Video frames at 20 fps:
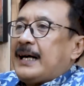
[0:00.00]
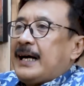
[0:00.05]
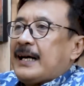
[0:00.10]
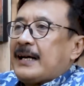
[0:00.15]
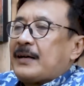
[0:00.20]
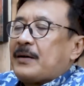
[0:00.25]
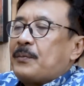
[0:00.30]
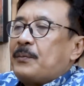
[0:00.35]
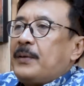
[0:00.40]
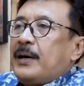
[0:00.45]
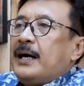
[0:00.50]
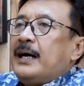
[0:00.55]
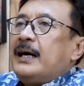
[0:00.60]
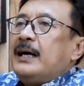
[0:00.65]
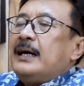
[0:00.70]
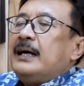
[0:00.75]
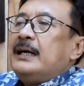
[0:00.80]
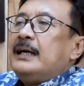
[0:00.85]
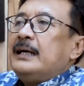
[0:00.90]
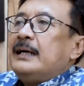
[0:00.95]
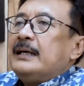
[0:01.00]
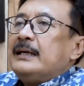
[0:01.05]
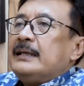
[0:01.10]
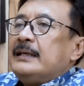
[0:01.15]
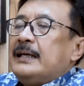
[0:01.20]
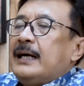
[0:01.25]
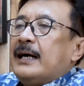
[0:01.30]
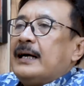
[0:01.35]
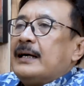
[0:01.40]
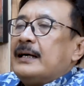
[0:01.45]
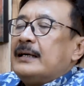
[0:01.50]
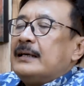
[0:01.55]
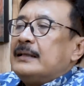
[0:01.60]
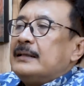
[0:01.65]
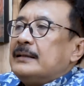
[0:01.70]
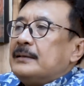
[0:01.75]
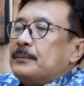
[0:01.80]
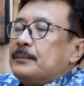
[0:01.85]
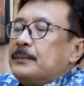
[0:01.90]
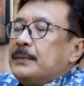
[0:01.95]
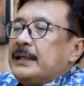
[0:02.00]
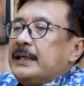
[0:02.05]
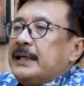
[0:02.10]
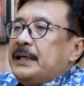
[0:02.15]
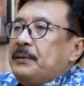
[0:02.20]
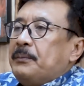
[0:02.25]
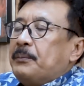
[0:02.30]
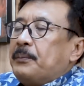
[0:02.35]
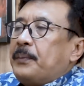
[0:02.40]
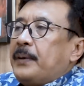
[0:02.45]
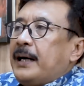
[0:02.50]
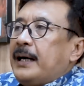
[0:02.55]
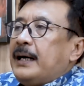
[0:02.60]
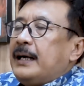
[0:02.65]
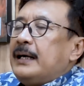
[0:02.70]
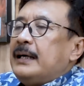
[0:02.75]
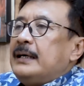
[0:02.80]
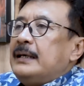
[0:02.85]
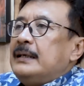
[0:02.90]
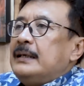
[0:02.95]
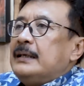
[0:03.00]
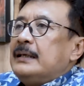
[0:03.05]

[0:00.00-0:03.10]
karma yang menimpa